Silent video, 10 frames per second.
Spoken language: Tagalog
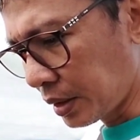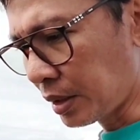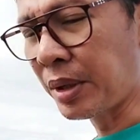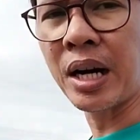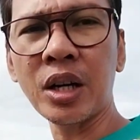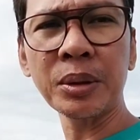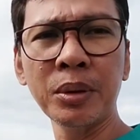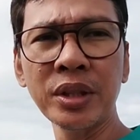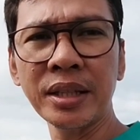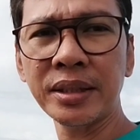yung mga
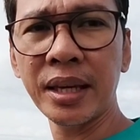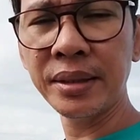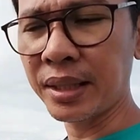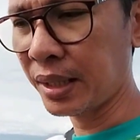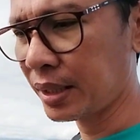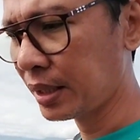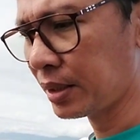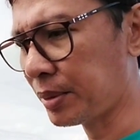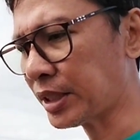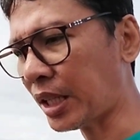carbonated
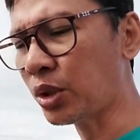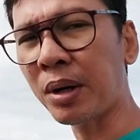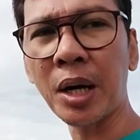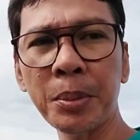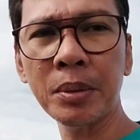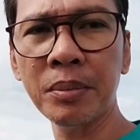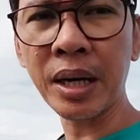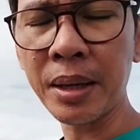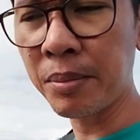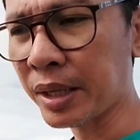masyado maka
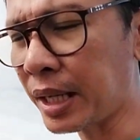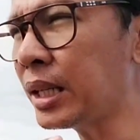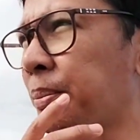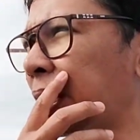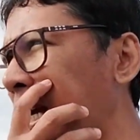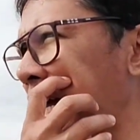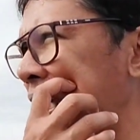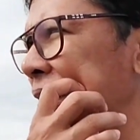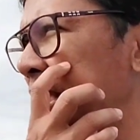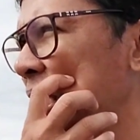makemikal na
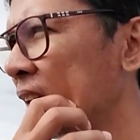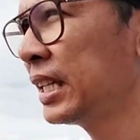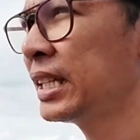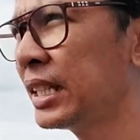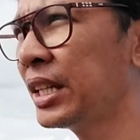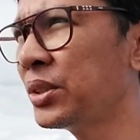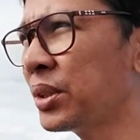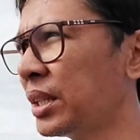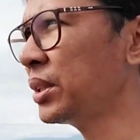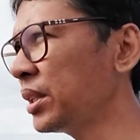pagkain yan
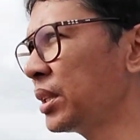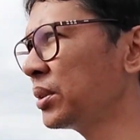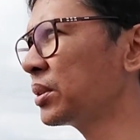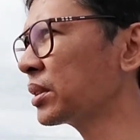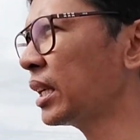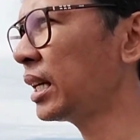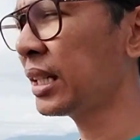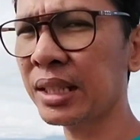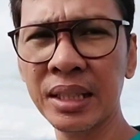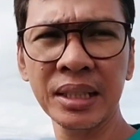yung ano yan yung talagang